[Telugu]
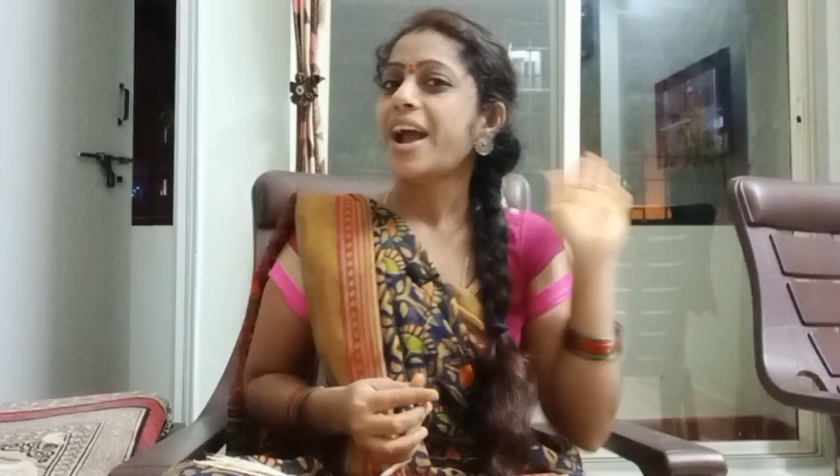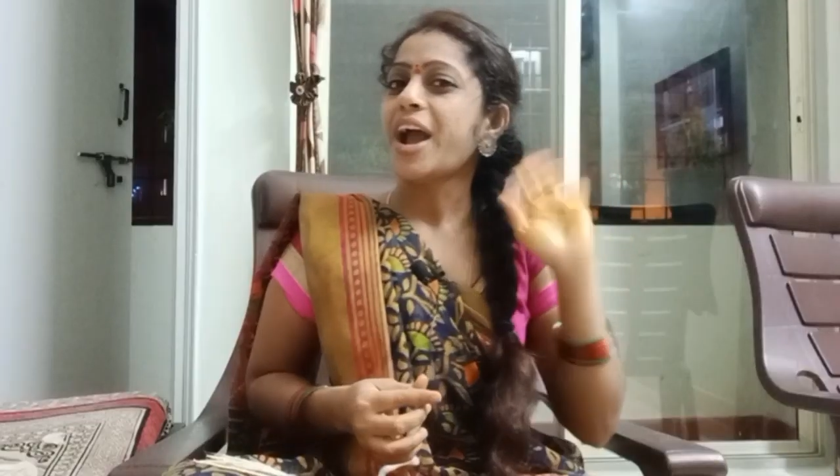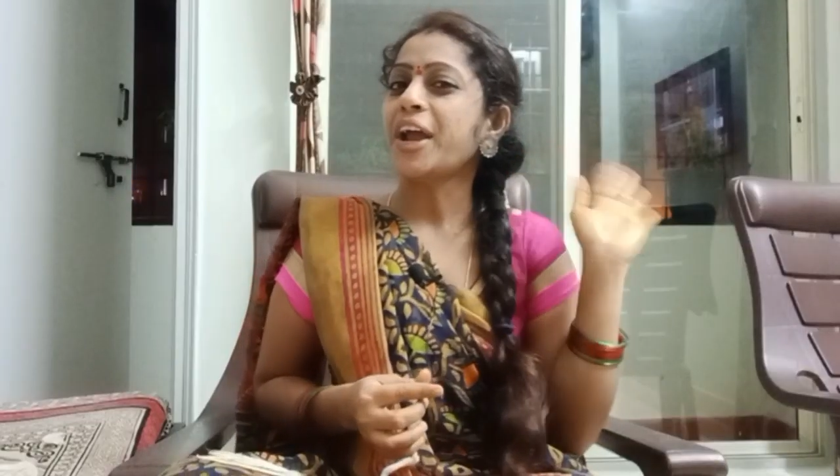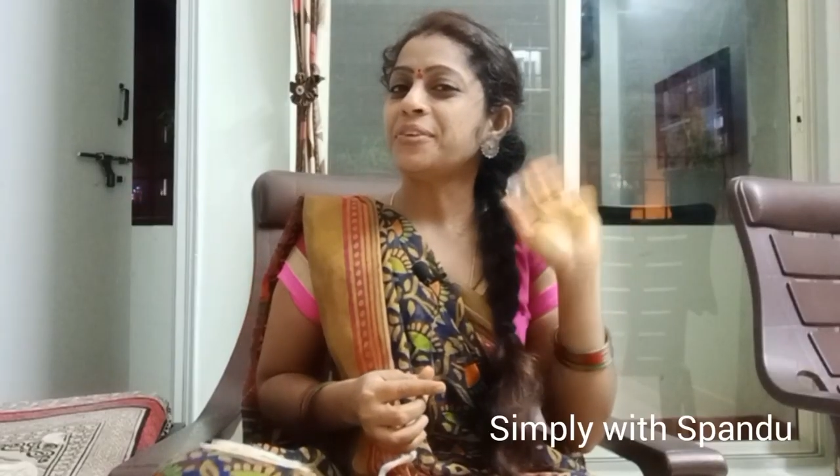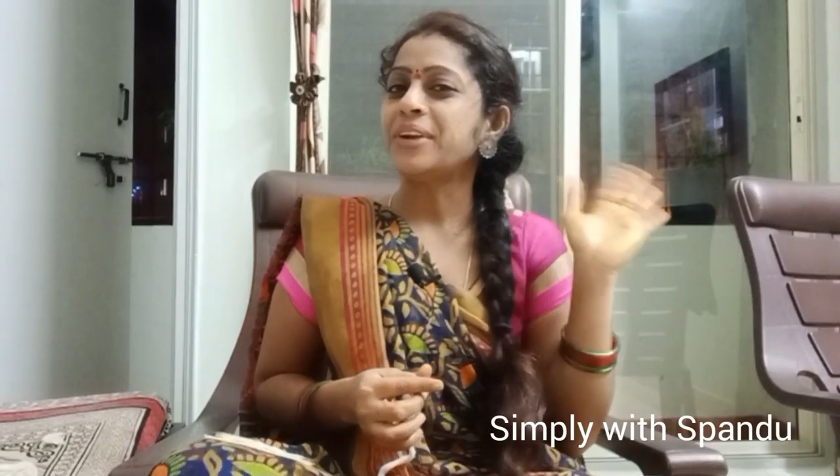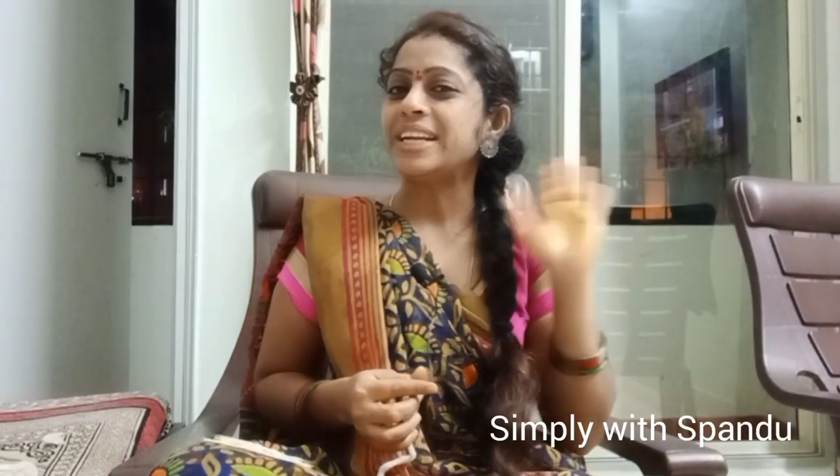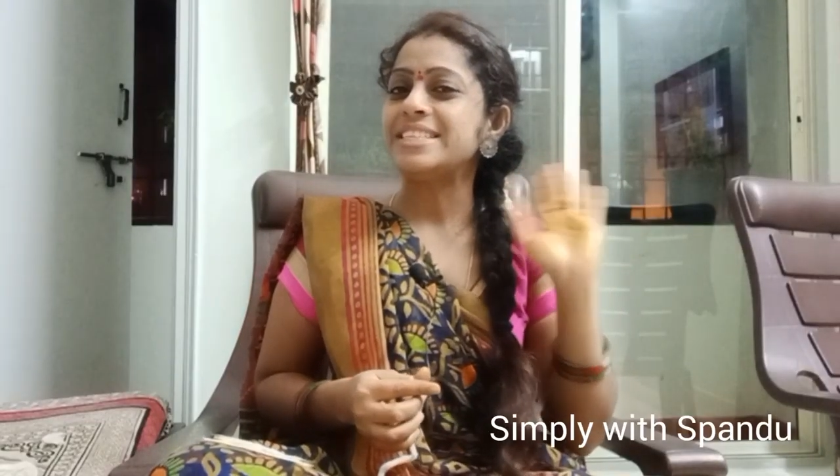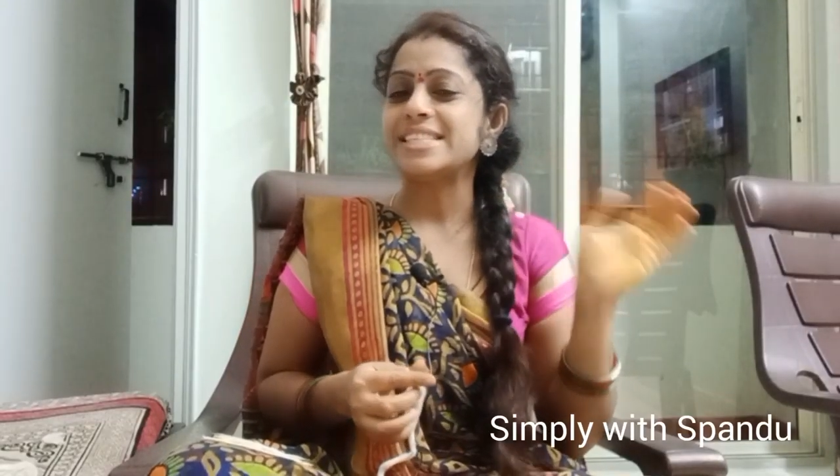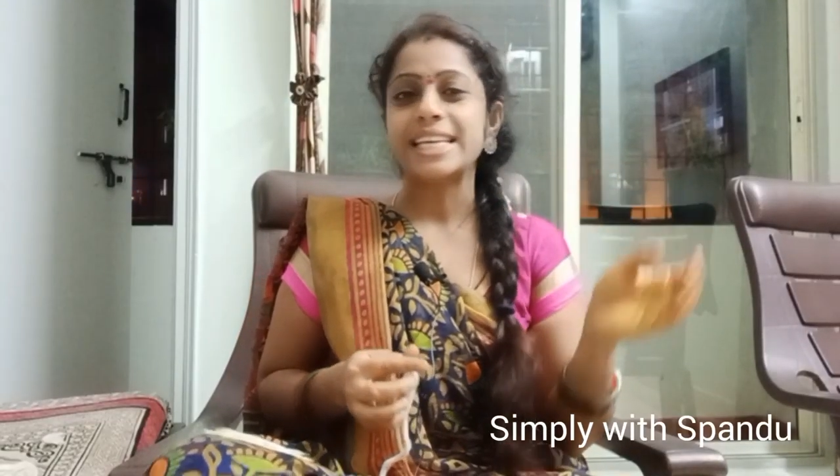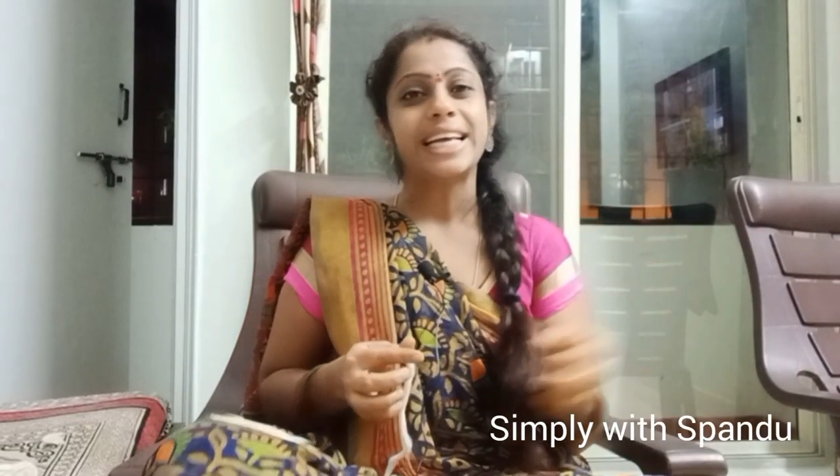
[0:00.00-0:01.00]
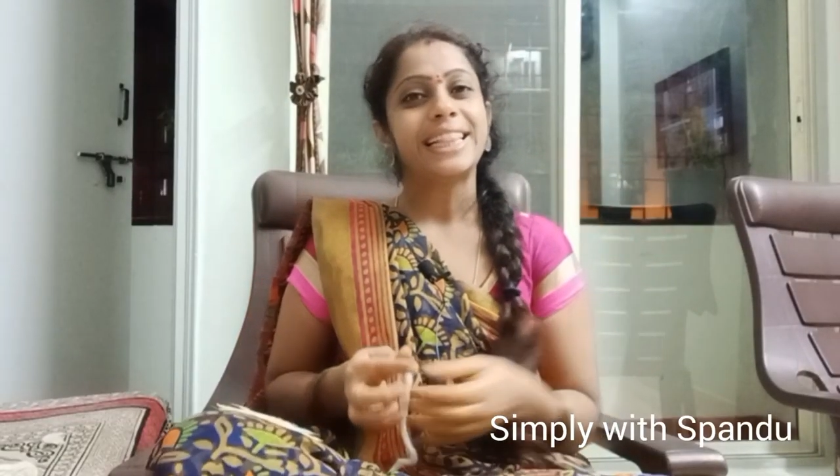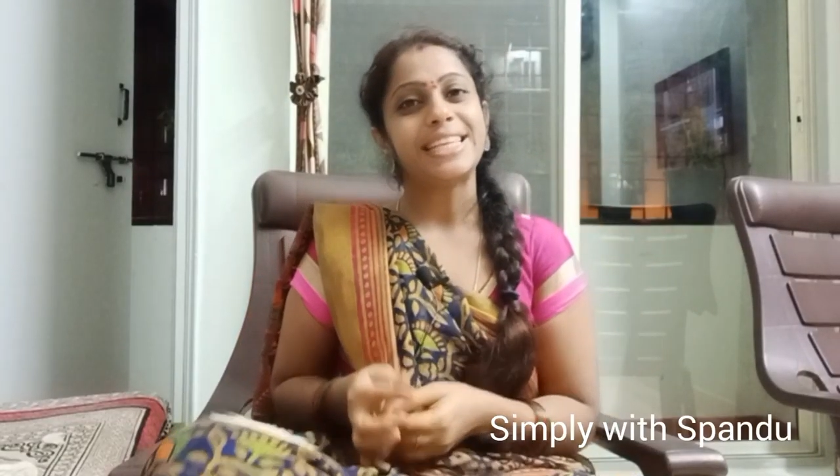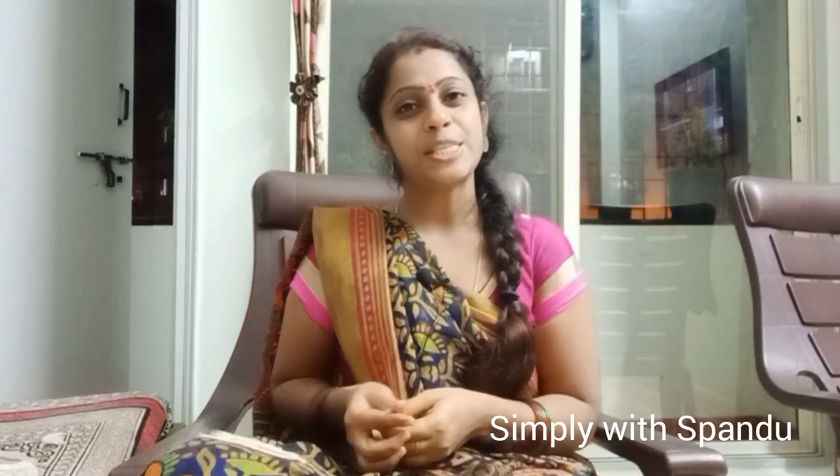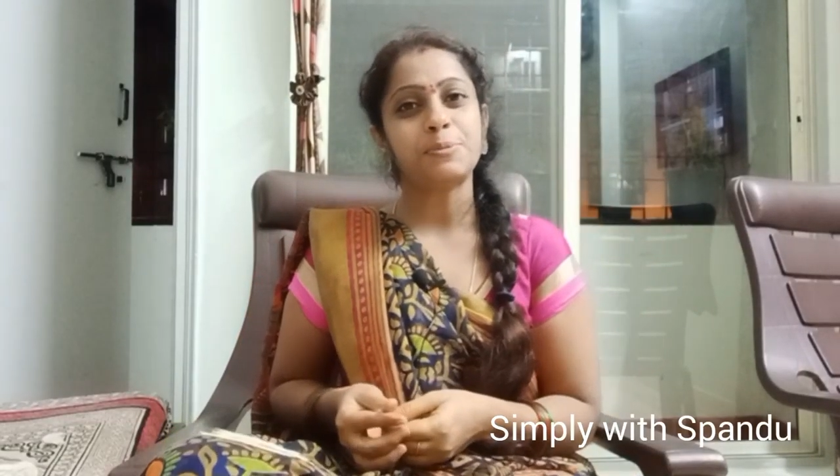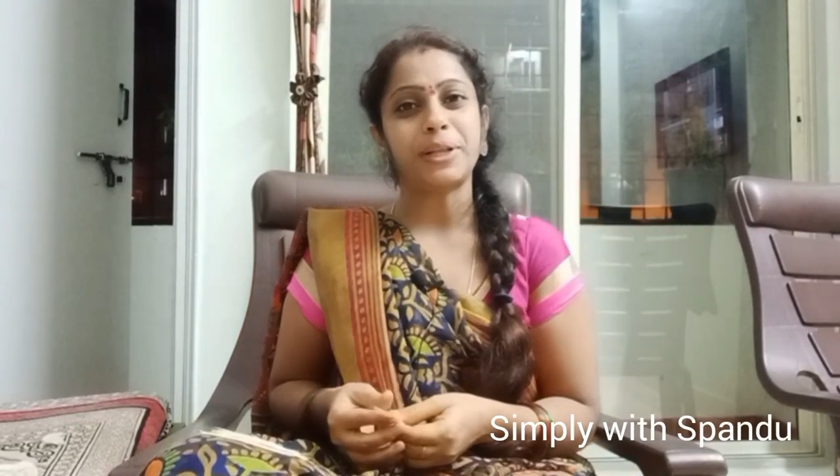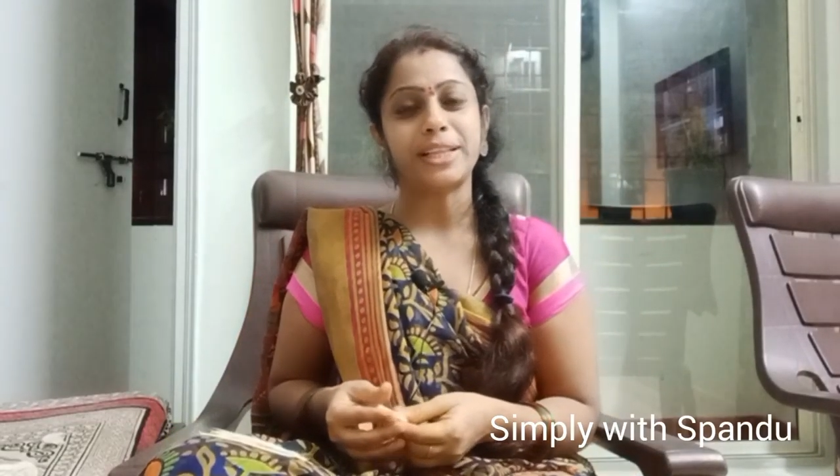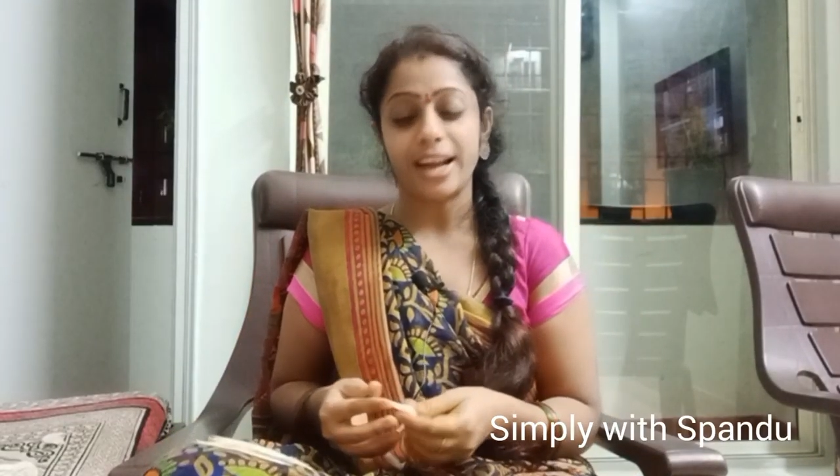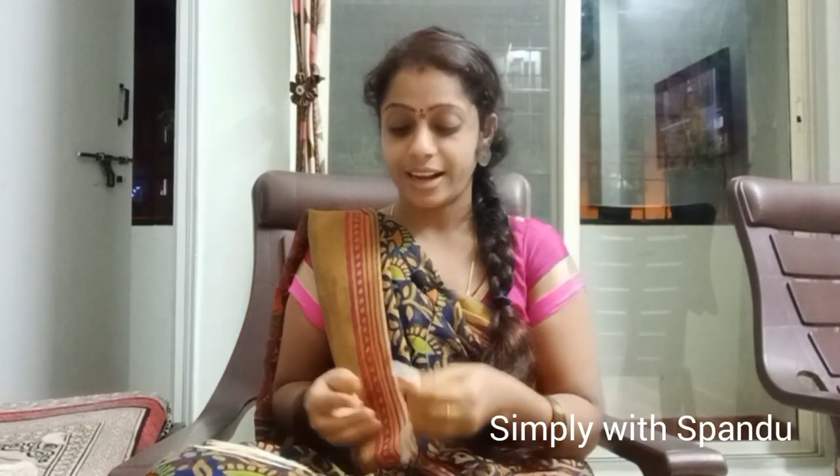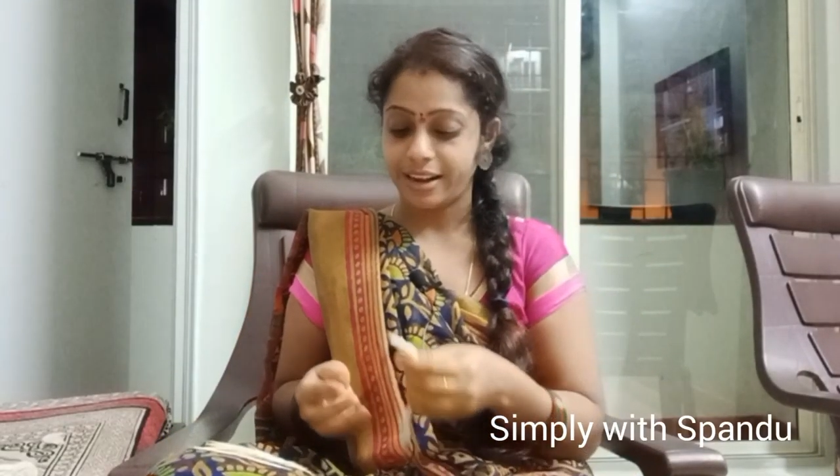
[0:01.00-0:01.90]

హాయ్ ఫ్రెండ్స్ దిస్ ఇస్ స్పందన